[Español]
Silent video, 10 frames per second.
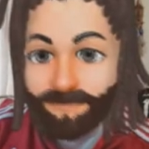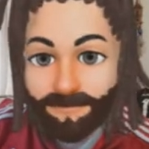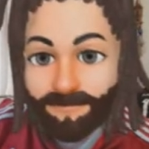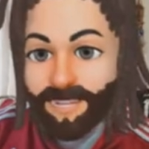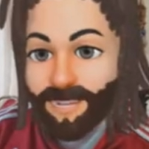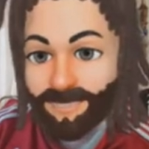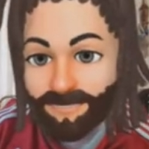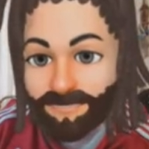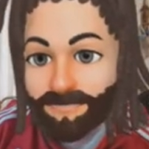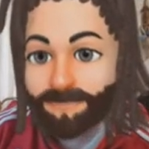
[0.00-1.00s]
ante la
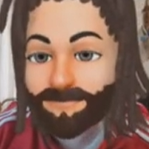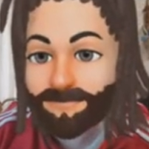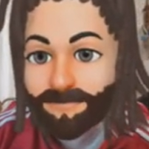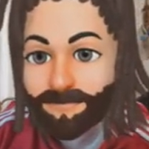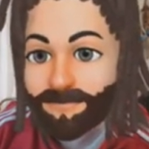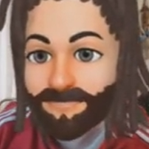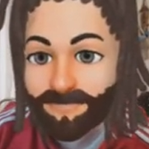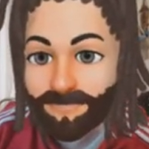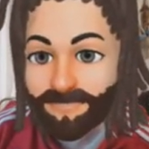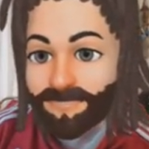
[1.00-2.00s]
primera embestida de
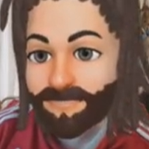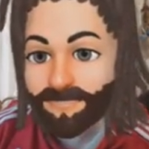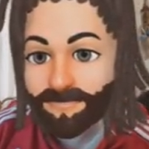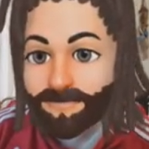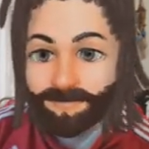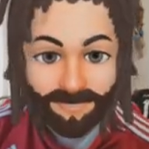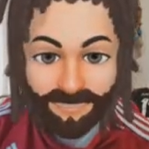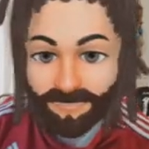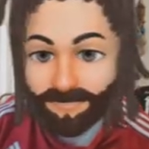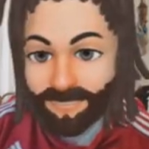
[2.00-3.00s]
Sánchez, el
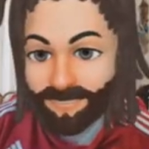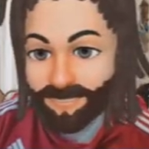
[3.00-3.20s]
santafesino.